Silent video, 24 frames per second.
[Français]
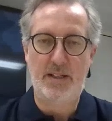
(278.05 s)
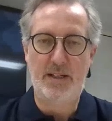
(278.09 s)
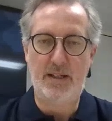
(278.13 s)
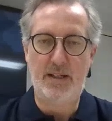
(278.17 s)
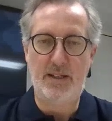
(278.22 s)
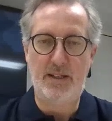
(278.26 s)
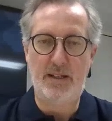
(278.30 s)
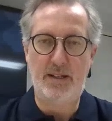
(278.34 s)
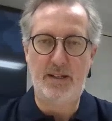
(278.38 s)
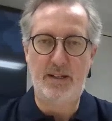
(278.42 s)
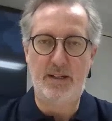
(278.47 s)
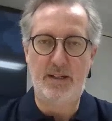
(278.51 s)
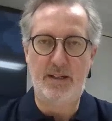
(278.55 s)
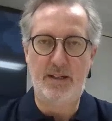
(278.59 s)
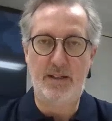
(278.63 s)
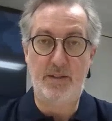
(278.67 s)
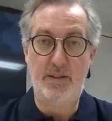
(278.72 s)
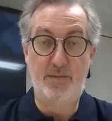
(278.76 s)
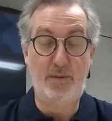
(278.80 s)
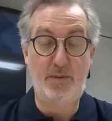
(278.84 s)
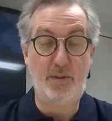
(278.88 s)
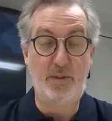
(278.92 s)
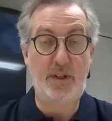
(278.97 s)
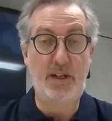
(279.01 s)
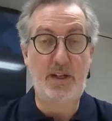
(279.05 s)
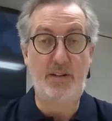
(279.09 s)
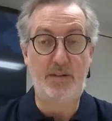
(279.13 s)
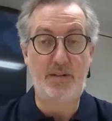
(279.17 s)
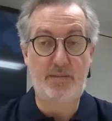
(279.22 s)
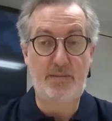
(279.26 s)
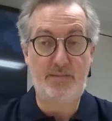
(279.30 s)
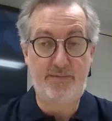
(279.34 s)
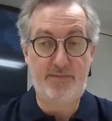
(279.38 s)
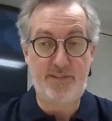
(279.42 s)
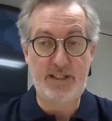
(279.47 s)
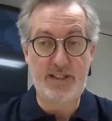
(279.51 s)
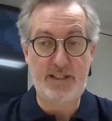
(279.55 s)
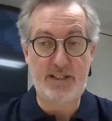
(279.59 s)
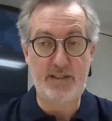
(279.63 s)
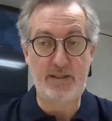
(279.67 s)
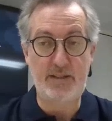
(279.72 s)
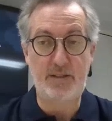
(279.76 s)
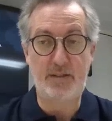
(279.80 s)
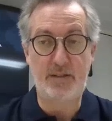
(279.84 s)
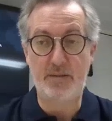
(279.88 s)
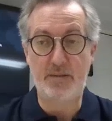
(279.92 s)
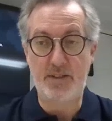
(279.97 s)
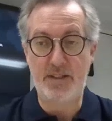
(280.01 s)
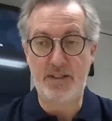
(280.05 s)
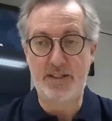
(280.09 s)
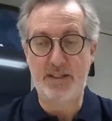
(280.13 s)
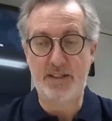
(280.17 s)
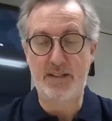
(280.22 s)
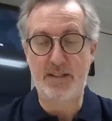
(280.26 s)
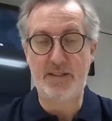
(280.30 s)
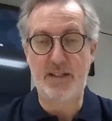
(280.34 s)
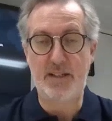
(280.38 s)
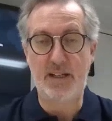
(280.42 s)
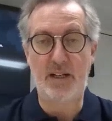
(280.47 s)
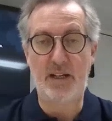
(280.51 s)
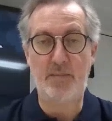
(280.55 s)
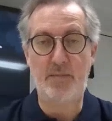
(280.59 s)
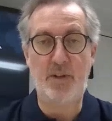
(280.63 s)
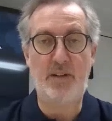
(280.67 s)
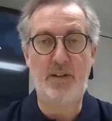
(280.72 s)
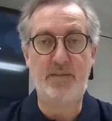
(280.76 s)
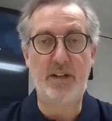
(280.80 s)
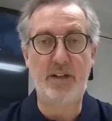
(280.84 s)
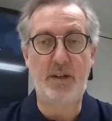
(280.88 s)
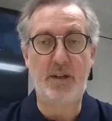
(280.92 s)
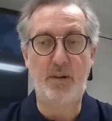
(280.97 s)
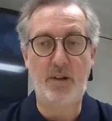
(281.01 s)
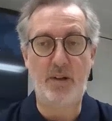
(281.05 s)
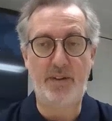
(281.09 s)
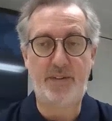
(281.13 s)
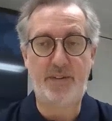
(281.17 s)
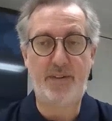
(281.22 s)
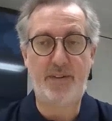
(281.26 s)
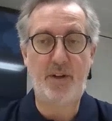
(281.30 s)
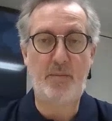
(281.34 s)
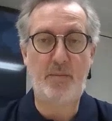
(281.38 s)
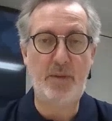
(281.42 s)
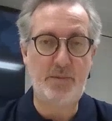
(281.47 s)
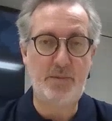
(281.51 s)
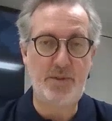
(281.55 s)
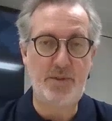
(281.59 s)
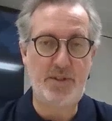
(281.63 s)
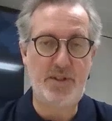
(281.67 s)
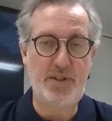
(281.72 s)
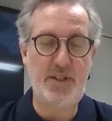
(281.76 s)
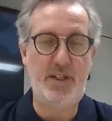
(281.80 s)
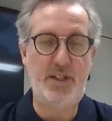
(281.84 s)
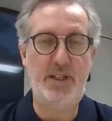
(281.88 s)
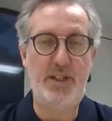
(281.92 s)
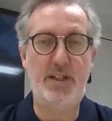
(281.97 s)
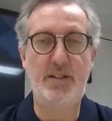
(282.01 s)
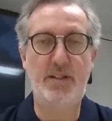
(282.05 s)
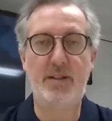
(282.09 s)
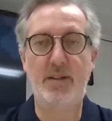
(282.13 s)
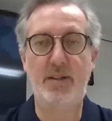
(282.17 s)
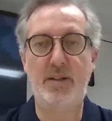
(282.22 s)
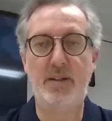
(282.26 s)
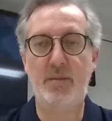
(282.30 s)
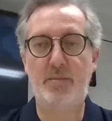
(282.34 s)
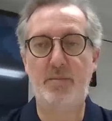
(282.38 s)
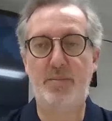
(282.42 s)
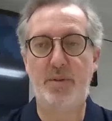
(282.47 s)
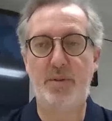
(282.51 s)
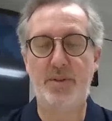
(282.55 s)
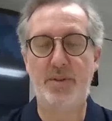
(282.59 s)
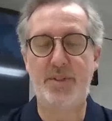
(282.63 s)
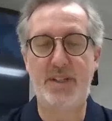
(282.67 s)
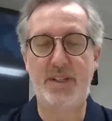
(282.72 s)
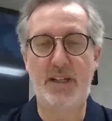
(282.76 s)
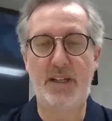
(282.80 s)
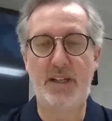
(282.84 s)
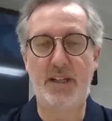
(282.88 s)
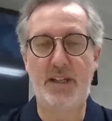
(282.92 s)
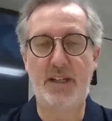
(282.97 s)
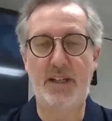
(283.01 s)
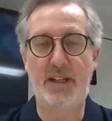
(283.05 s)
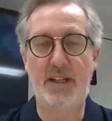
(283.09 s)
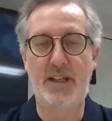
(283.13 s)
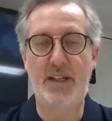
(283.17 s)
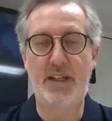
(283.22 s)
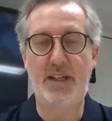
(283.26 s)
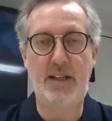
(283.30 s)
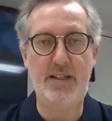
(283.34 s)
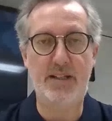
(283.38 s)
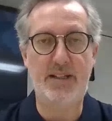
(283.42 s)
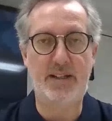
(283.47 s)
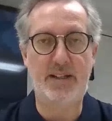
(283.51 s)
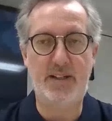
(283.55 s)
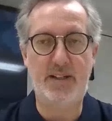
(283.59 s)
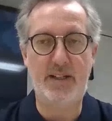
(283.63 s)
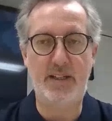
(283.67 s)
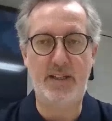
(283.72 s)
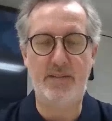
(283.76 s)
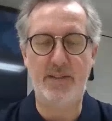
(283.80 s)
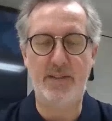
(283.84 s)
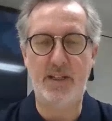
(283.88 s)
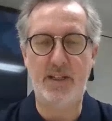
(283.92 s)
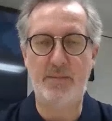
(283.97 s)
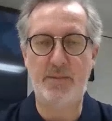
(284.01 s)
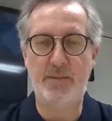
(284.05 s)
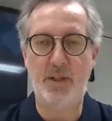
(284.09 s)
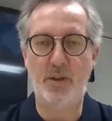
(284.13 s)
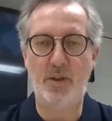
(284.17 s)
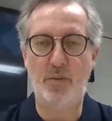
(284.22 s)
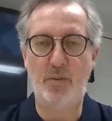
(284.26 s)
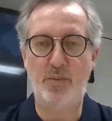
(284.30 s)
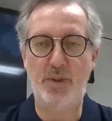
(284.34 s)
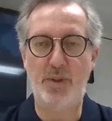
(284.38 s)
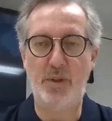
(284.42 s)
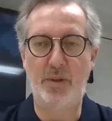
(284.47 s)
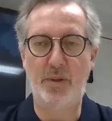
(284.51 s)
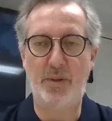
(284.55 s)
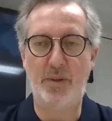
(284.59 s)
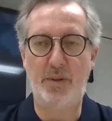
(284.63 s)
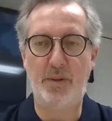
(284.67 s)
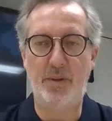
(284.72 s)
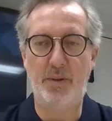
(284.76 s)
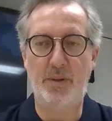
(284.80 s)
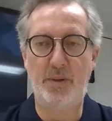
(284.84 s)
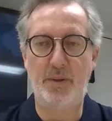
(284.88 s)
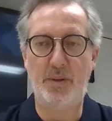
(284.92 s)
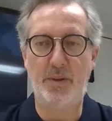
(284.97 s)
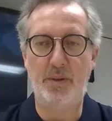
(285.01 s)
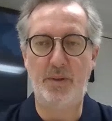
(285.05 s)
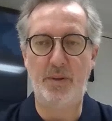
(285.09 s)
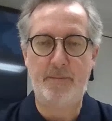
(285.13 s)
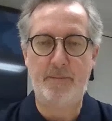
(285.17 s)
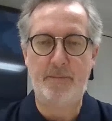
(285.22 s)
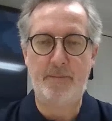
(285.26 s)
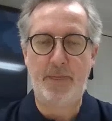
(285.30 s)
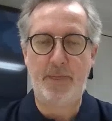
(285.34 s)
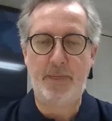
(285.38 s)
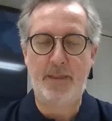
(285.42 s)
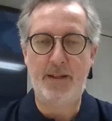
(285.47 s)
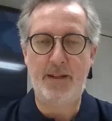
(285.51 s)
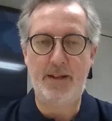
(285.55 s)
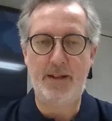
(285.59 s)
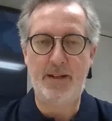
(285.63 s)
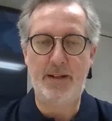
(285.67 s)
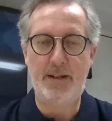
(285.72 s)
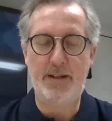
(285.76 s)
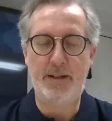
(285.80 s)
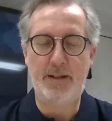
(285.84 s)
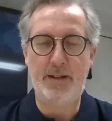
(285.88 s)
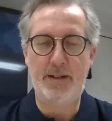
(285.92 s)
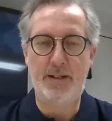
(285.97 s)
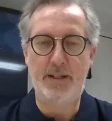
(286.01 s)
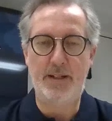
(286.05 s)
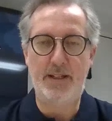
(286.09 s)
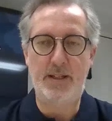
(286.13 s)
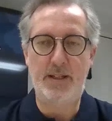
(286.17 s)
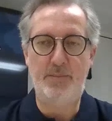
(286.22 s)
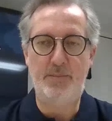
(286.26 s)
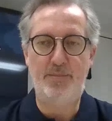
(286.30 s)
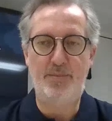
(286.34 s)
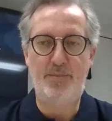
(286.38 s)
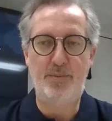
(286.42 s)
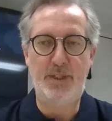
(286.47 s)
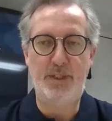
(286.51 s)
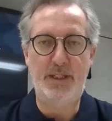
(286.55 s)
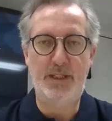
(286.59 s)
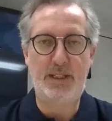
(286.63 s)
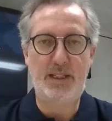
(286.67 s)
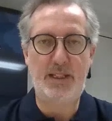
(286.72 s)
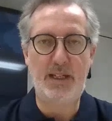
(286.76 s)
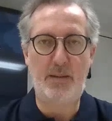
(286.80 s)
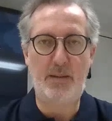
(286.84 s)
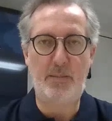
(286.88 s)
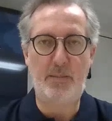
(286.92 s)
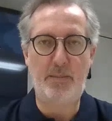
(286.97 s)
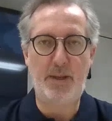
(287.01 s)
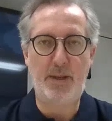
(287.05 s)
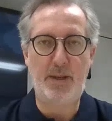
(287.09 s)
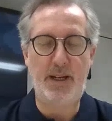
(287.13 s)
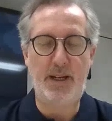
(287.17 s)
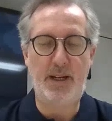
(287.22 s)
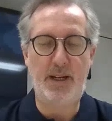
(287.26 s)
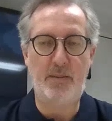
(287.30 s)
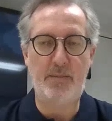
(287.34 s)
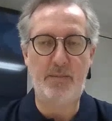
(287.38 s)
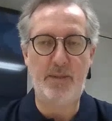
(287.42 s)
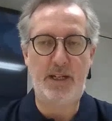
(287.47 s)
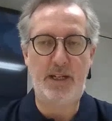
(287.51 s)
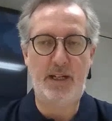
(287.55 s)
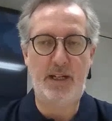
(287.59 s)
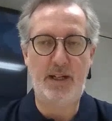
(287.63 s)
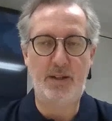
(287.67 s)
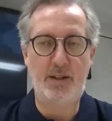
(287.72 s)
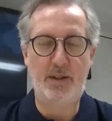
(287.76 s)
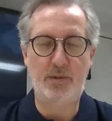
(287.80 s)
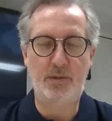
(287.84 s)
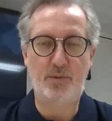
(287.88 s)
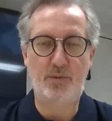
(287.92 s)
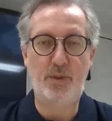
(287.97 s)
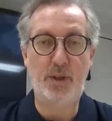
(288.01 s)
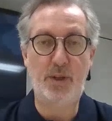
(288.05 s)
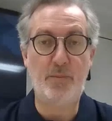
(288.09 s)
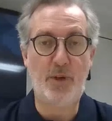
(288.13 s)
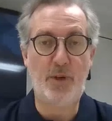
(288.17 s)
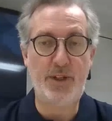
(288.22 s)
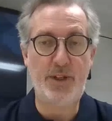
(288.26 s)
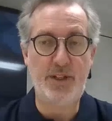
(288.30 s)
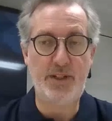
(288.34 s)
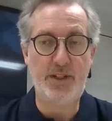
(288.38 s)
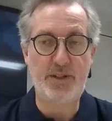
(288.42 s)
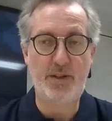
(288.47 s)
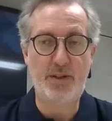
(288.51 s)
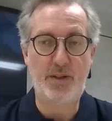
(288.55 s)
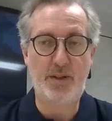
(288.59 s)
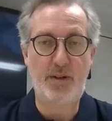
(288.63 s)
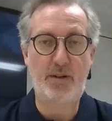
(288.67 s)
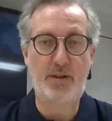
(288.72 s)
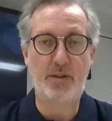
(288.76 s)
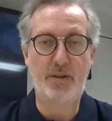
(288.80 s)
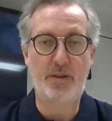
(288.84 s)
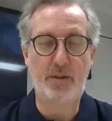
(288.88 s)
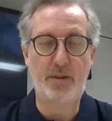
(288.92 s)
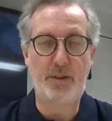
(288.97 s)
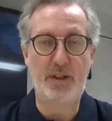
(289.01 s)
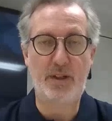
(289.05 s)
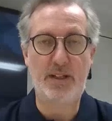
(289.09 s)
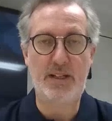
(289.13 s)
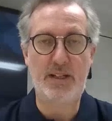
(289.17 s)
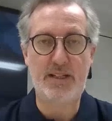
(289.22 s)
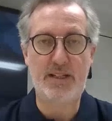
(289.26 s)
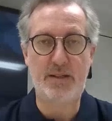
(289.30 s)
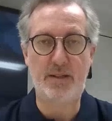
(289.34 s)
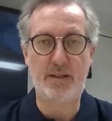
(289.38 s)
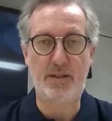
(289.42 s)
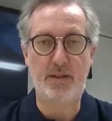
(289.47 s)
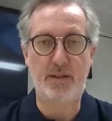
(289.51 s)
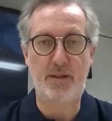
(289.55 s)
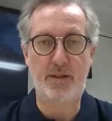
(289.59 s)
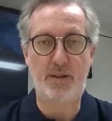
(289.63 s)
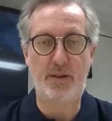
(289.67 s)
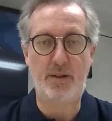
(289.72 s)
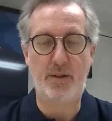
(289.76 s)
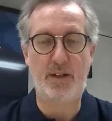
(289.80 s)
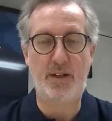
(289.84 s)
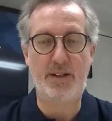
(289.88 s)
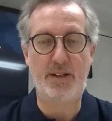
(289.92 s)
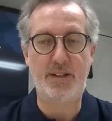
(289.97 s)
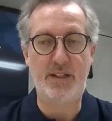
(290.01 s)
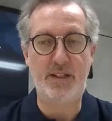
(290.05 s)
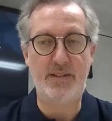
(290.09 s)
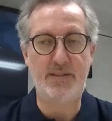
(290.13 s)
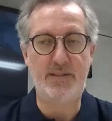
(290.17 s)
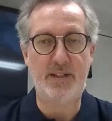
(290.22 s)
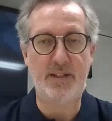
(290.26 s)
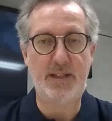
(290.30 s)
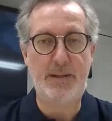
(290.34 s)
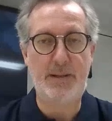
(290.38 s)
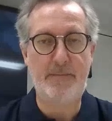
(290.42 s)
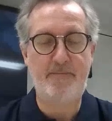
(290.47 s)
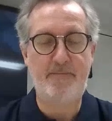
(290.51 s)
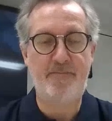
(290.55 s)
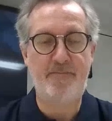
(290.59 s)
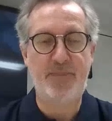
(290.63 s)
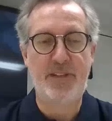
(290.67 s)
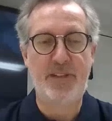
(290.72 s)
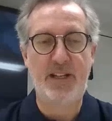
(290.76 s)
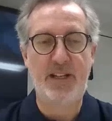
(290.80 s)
il faut qu'elles fassent connaissance également avec le lanceur, même si pour certaines, elles y travaillent évidemment depuis longtemps, euh, et puis qu'elles prennent en main euh, tous les moyens sols que le CNES euh, leur a délivrés.